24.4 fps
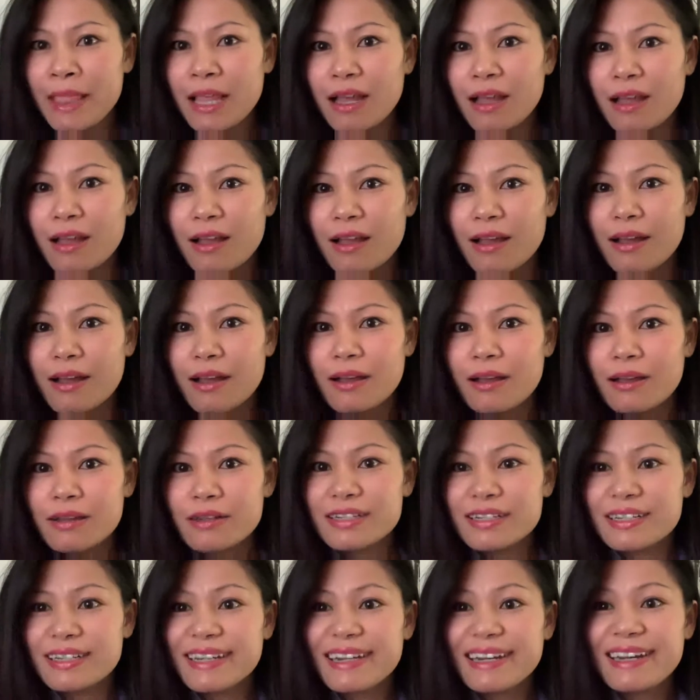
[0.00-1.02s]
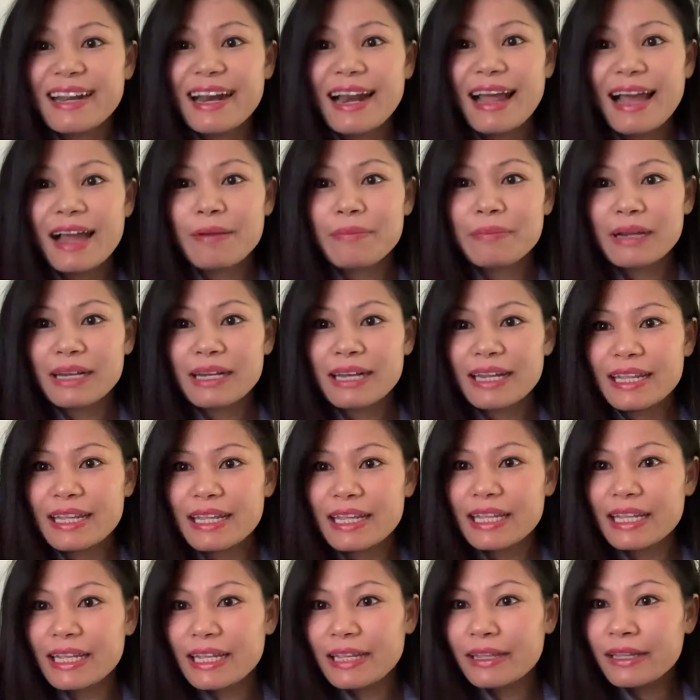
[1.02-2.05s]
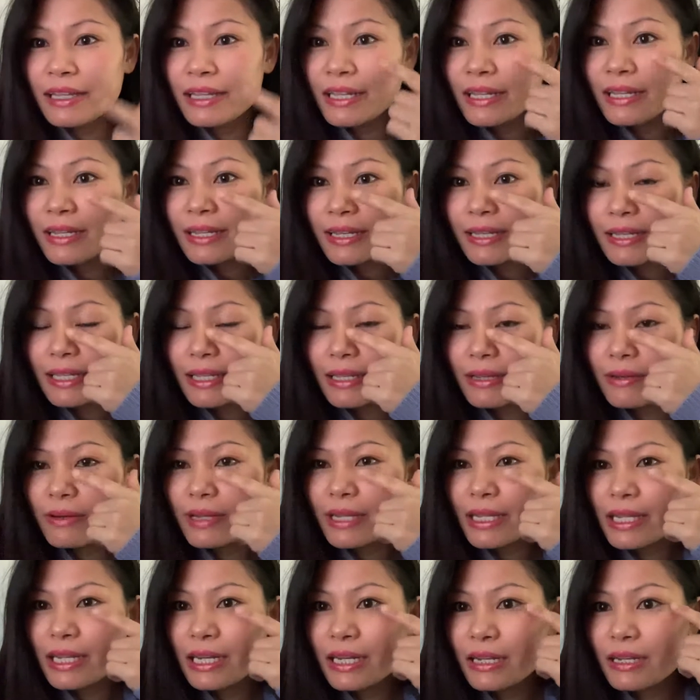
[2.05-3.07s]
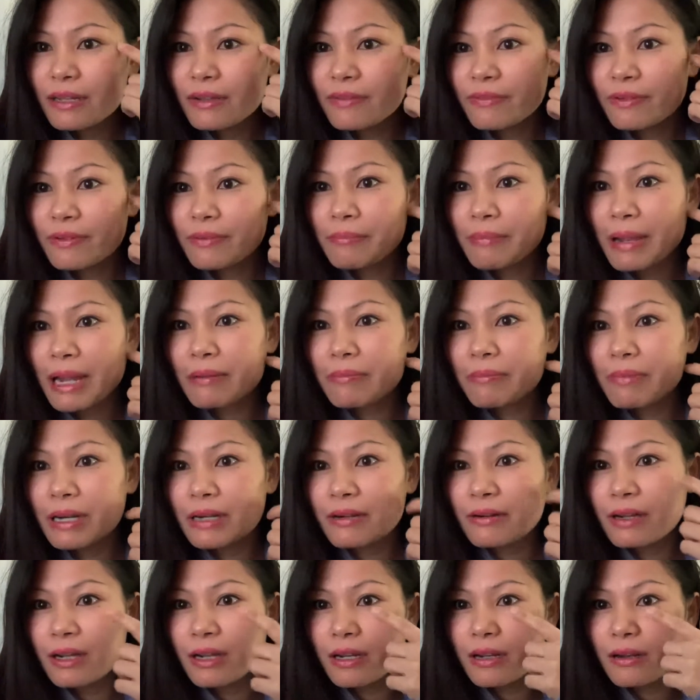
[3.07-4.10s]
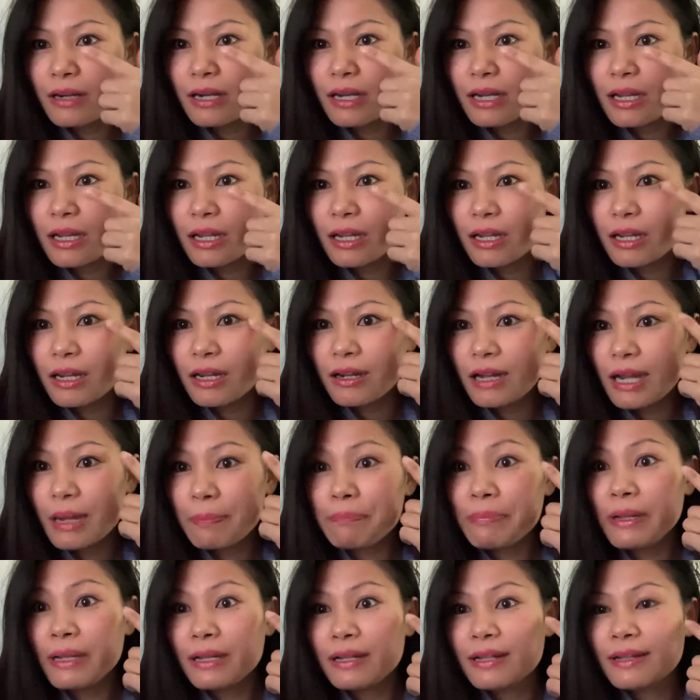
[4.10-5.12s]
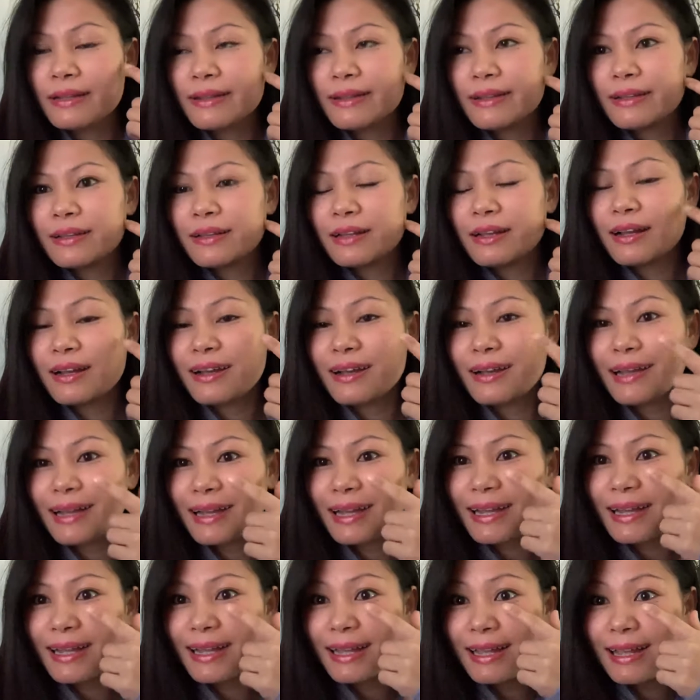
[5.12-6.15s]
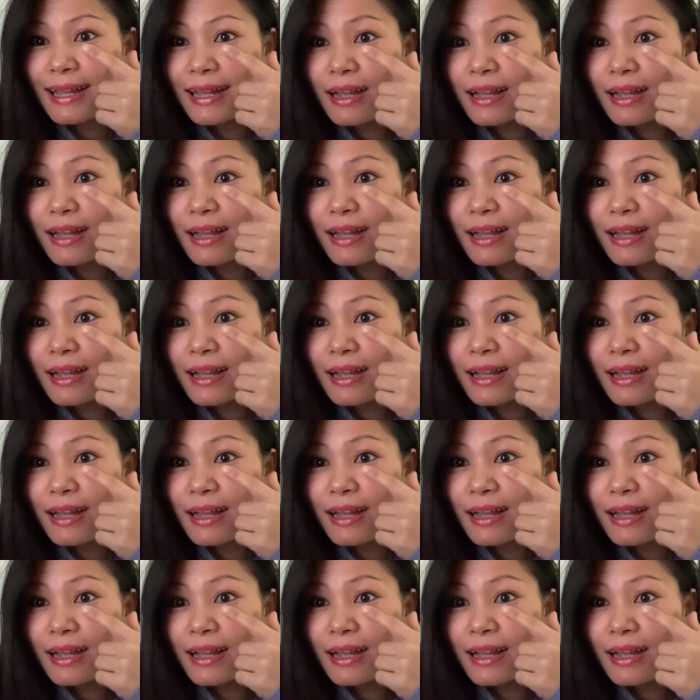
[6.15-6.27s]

à, trước khi đi làm á nên nhìn khi nhiều khi là mặt mình á, là hấp á à,